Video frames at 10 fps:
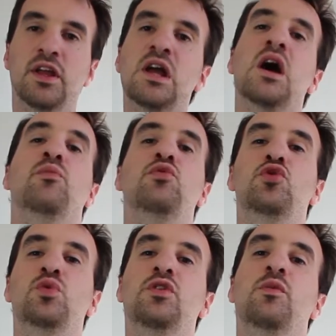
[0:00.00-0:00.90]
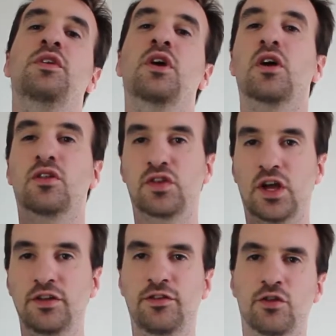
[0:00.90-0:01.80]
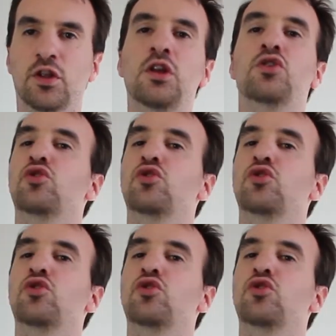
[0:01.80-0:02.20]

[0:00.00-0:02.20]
et a pu jouer de manière traditionnelle,